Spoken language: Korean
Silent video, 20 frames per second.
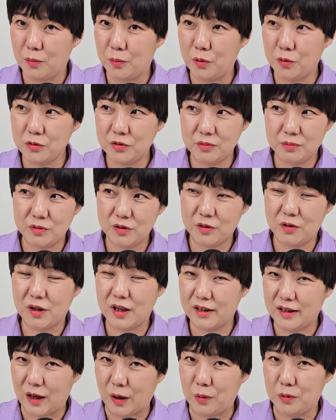모든 물건에
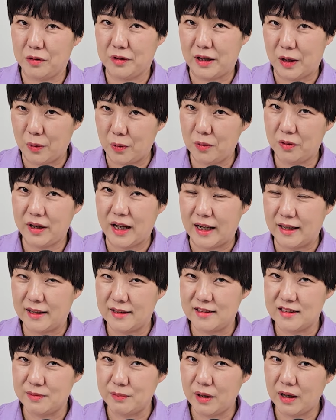나오는 내용은
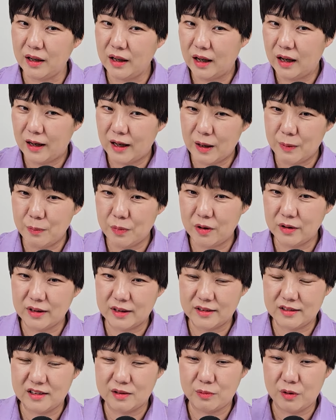아니지만 한 번
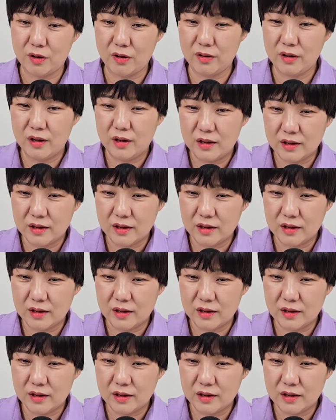있으면